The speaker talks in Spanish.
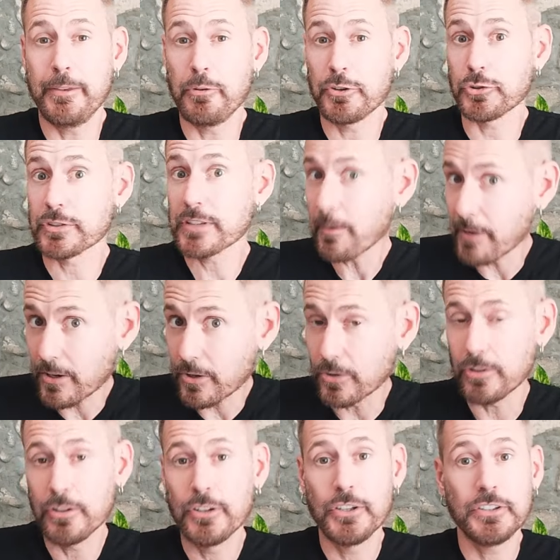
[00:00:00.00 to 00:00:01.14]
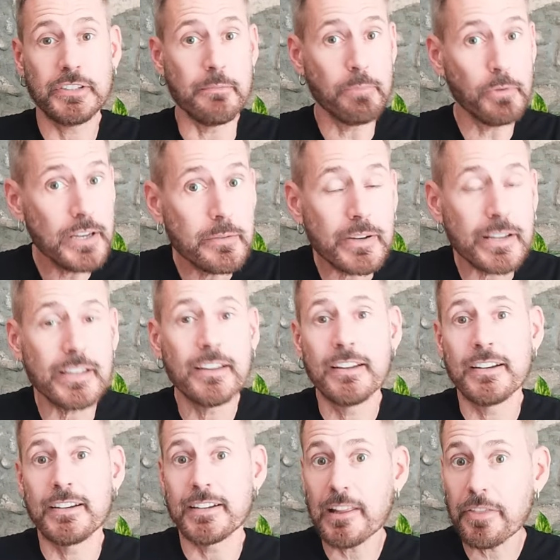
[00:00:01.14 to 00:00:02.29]
de nuestro trabajo, tiempo libre,
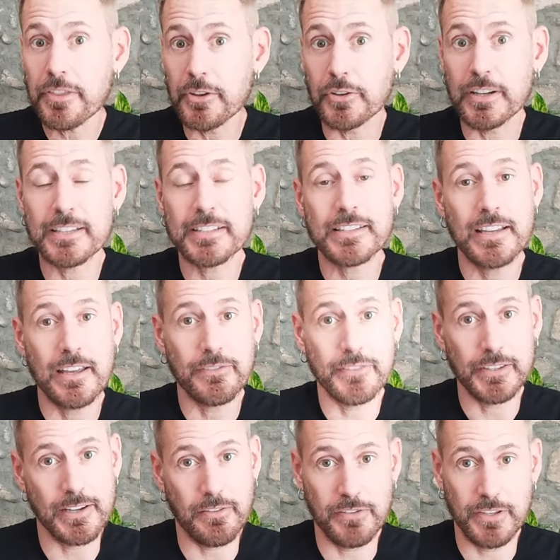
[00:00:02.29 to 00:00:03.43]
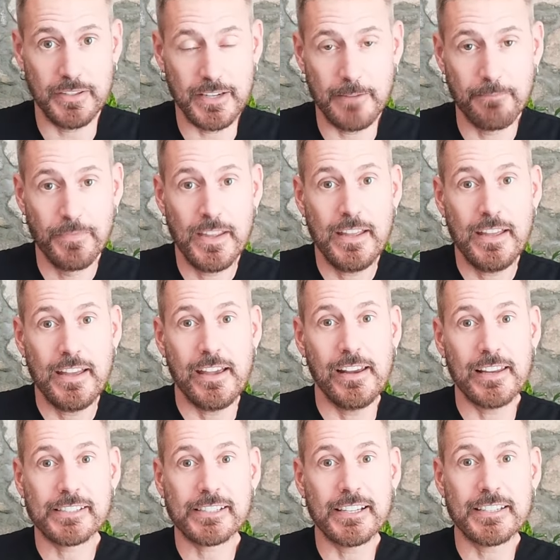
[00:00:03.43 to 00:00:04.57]
relaciones, etcétera, etcétera. En
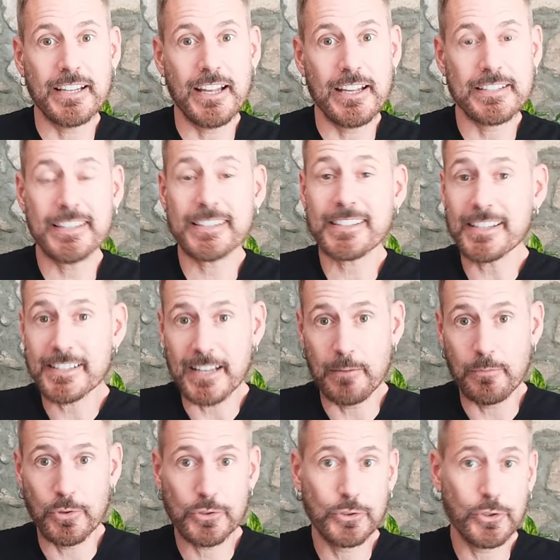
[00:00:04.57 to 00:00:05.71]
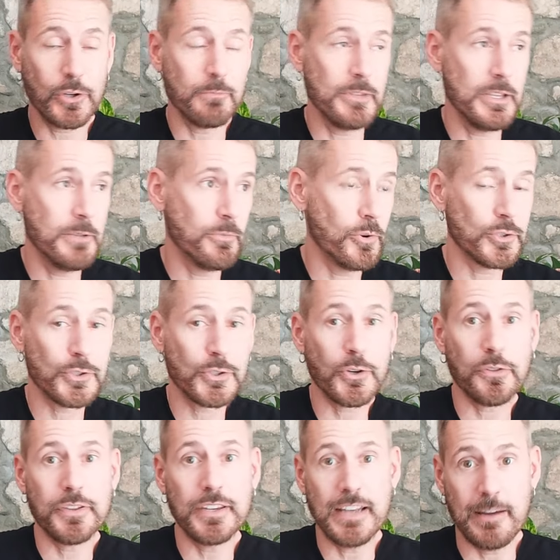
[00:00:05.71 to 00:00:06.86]
las casas descansamos, dormimos,
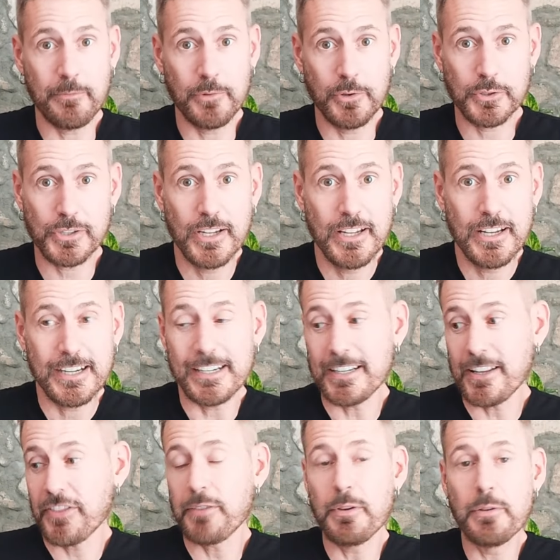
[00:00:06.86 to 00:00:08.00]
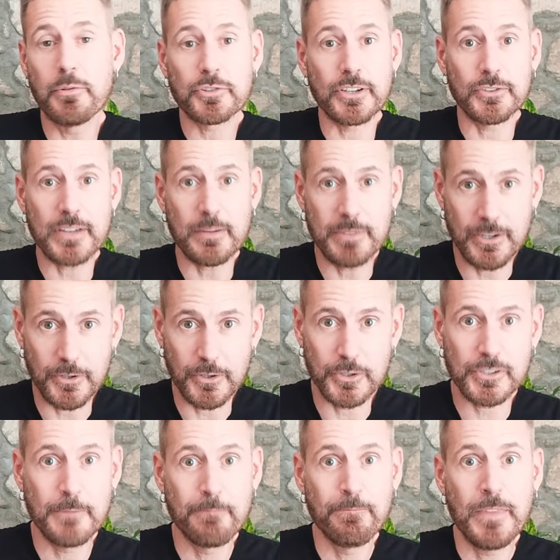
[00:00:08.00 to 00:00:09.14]
cocinamos, recibimos a los
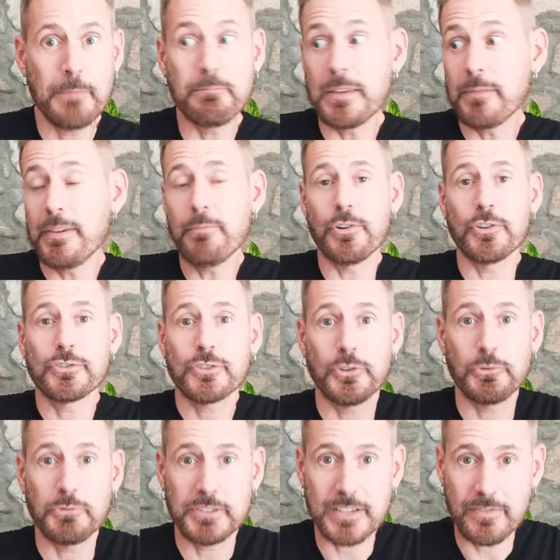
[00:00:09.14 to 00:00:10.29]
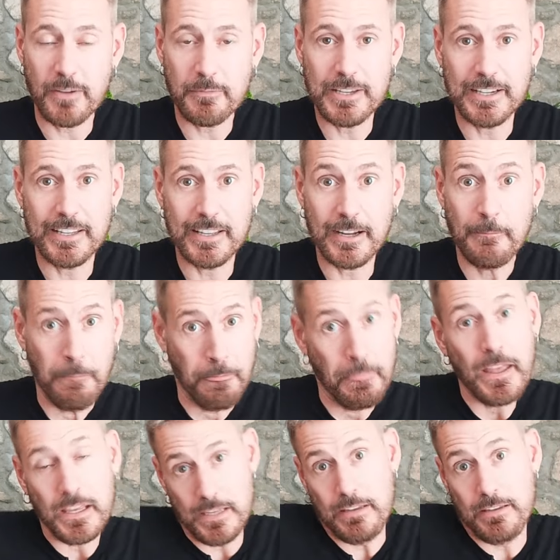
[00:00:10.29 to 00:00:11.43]
amigos, vivimos con nuestra familia
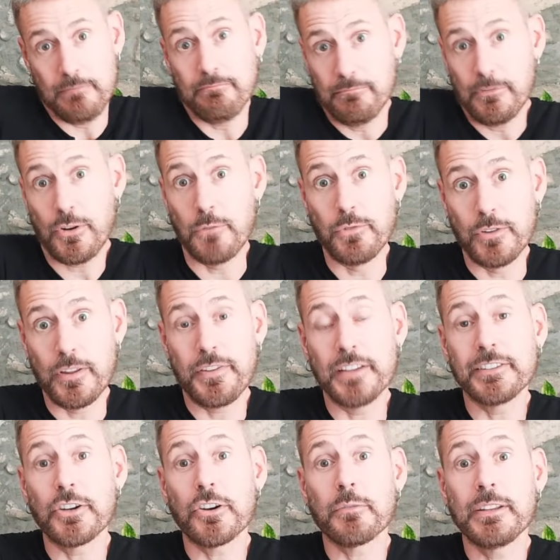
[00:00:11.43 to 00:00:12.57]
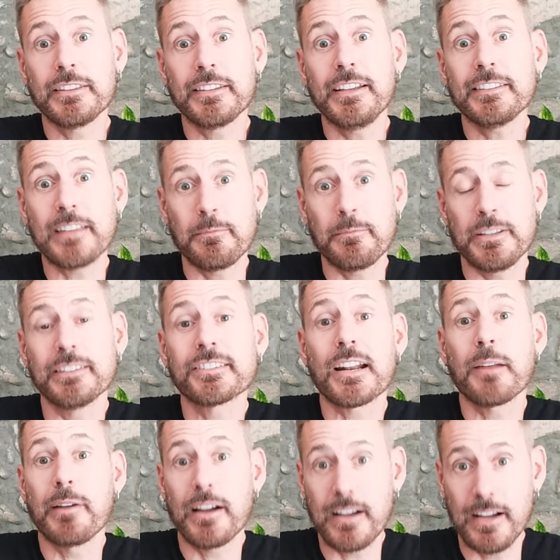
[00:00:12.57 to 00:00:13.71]
y, como decía anteriormente, también
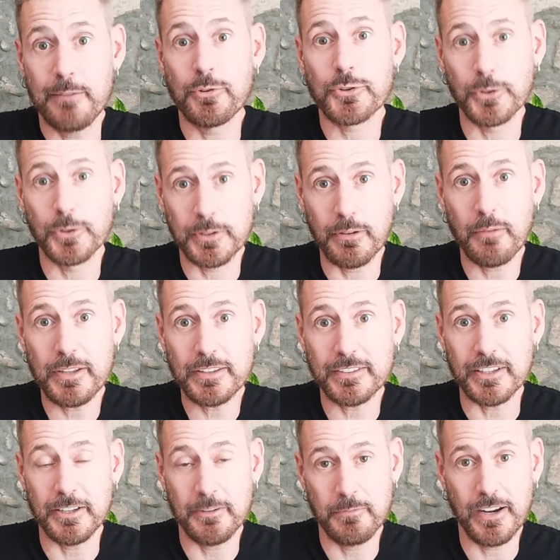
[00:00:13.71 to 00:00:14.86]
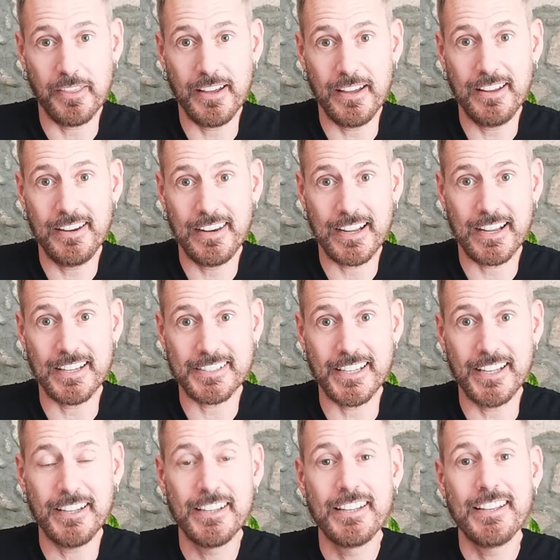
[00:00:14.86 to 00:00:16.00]
trabajamos últimamente, ¿verdad? La
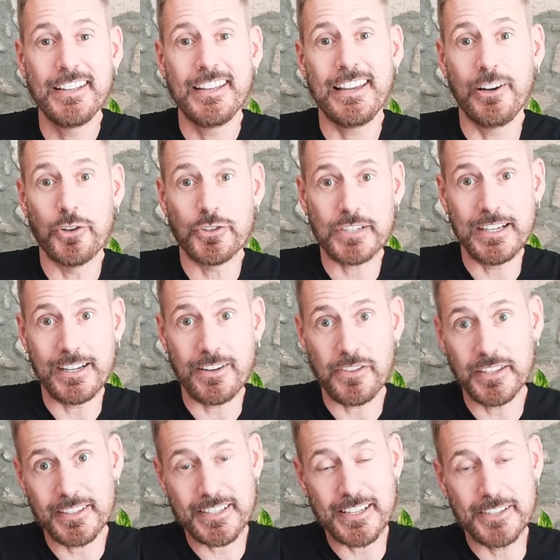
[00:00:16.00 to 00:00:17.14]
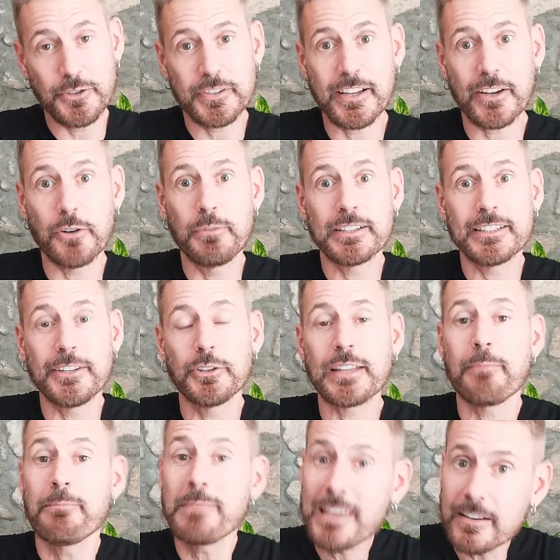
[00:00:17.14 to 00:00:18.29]
casa en los recientes años se ha convertido
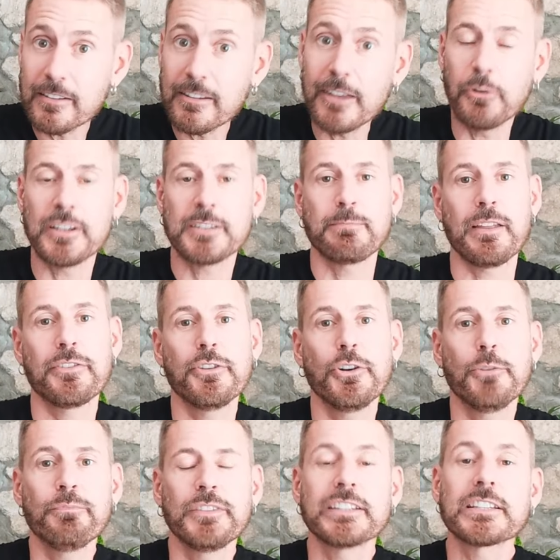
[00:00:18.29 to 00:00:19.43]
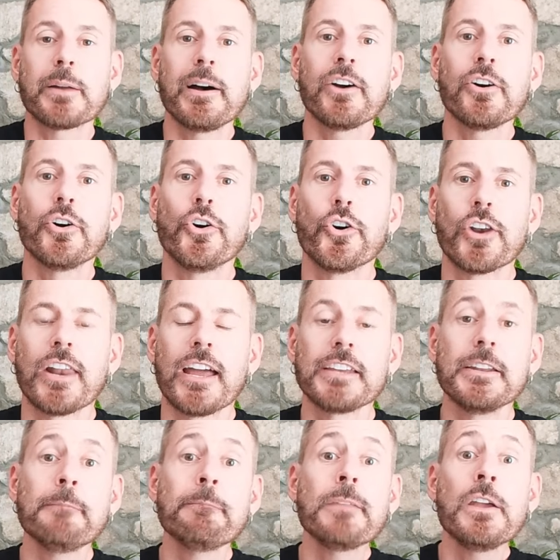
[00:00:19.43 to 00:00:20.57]
también en un espacio de trabajo online.
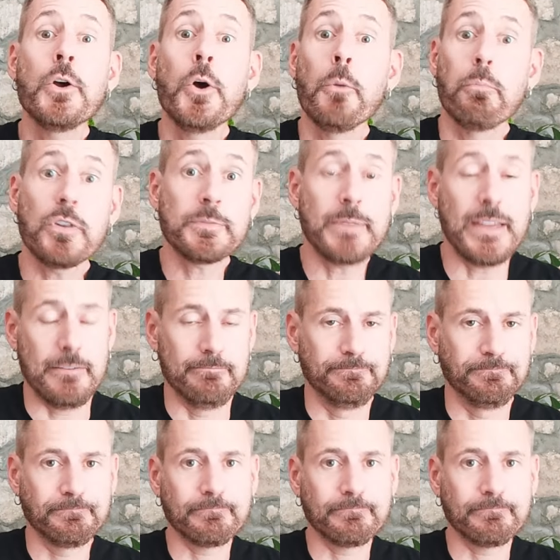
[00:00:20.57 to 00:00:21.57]
Pues bien,